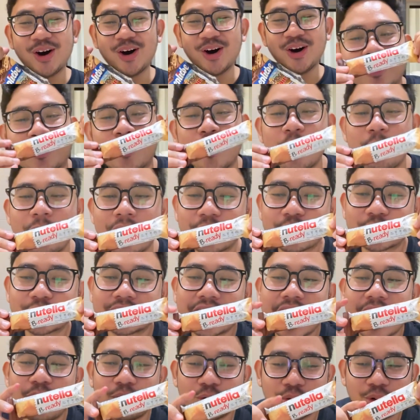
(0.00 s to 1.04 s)
10. Gue baru
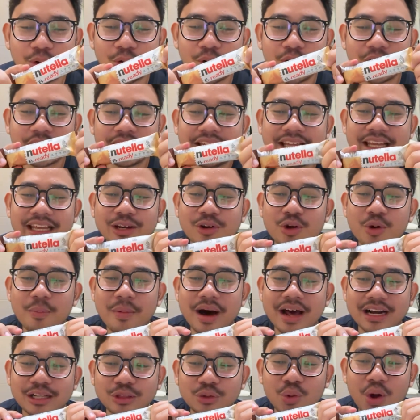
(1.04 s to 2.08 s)
tahu loh, di
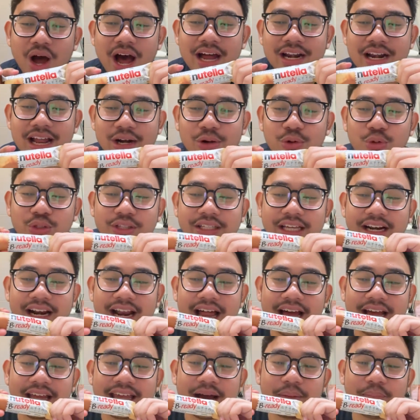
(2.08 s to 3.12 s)
Indomaret tuh ada
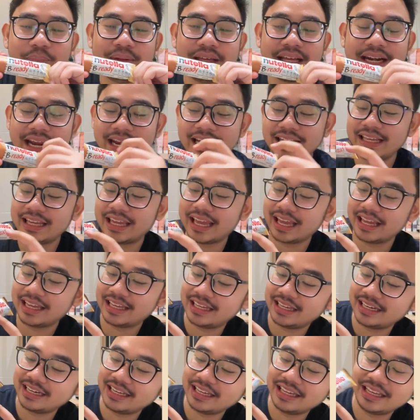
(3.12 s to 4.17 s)
Nutella yang di-ready kayak
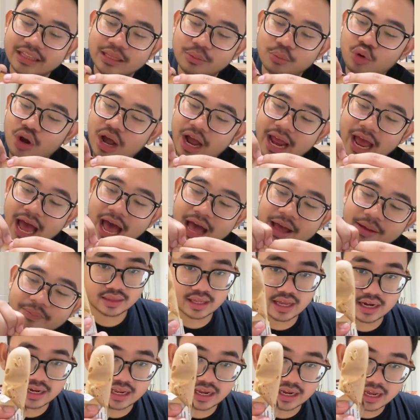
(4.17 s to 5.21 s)
gini. kayak ya.
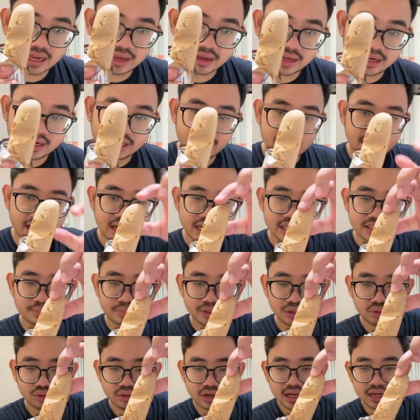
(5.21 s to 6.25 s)
Nah, dia kayak gini ya guys
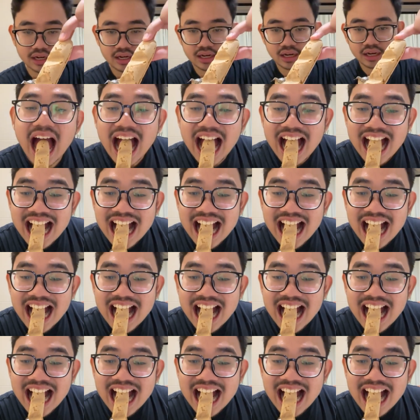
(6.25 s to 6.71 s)
bentukannya.